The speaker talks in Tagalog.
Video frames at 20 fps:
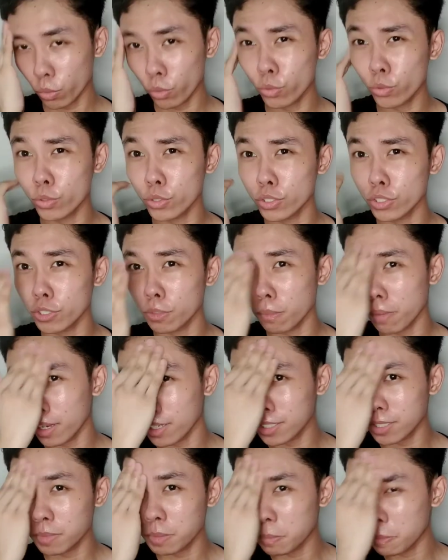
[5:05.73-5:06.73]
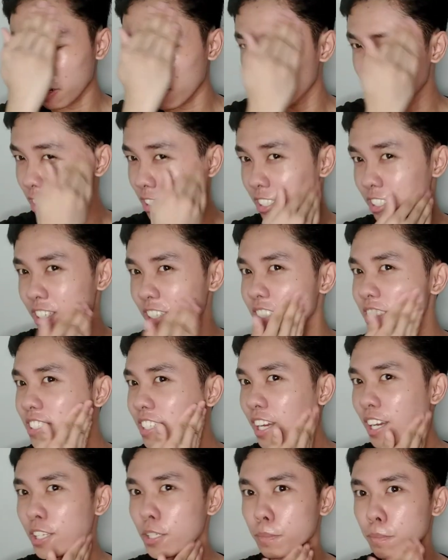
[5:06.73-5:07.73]
So kung gusto niyo ma-achieve mga
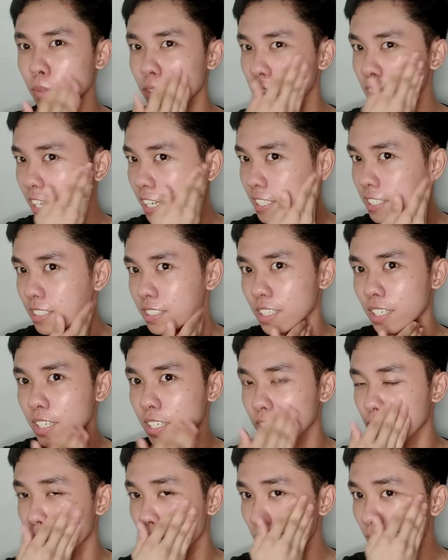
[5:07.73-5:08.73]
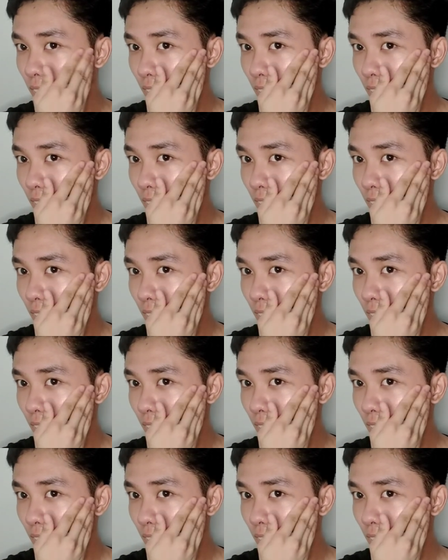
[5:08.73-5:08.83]
ganyan-ganyan, yung pag-glass skin.